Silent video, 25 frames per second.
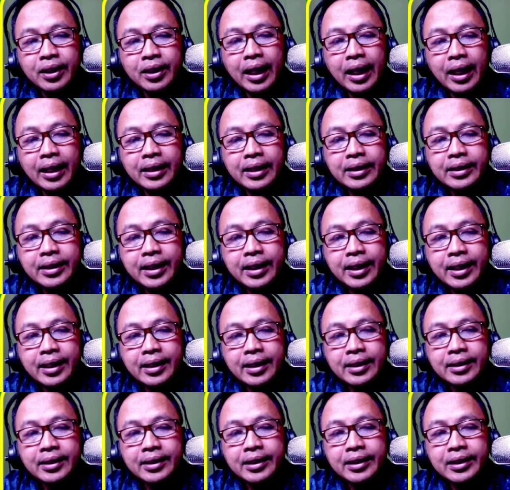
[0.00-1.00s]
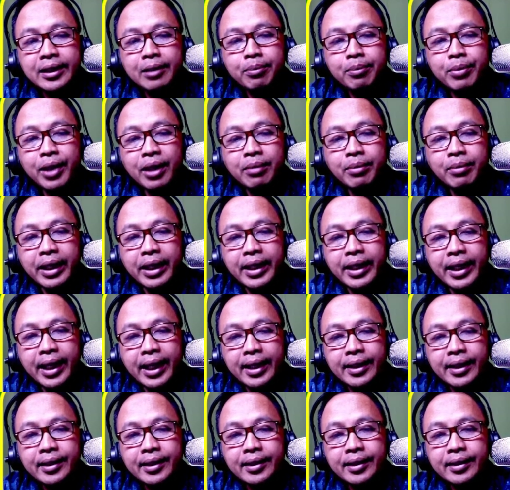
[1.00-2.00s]
Ada timbang
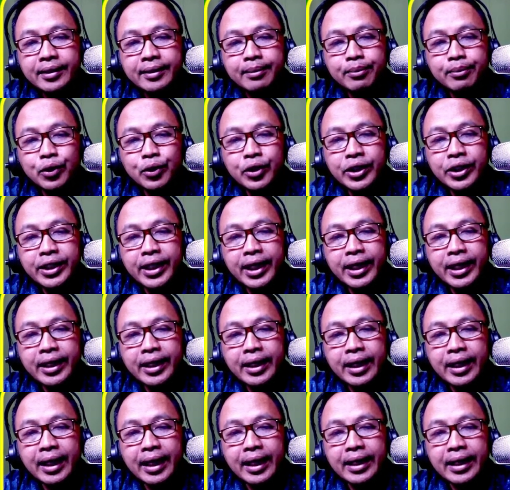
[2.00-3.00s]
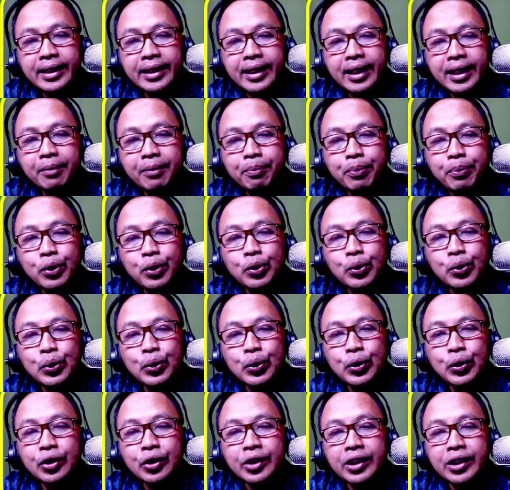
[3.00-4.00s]
badan, kemudian ada
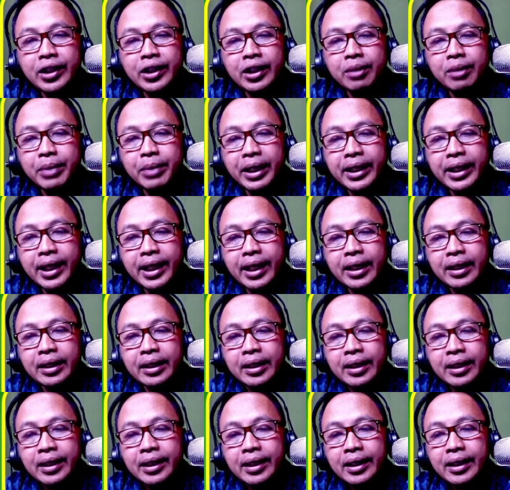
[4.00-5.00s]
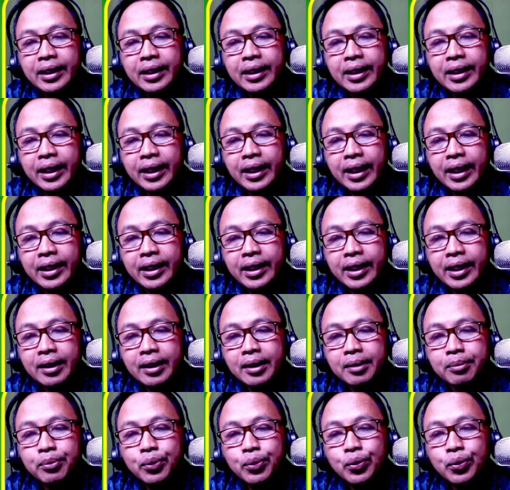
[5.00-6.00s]
pengukur tinggi badan, dan
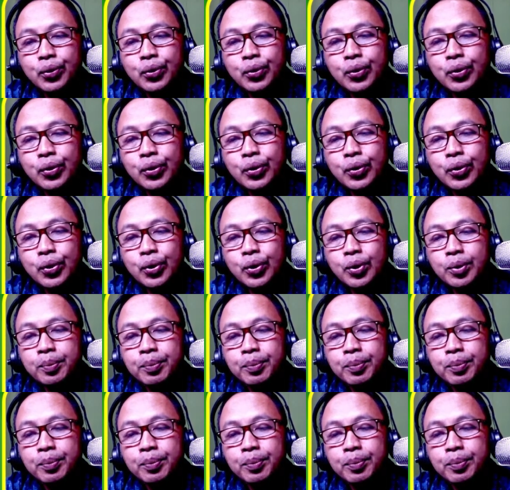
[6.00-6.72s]
ada buku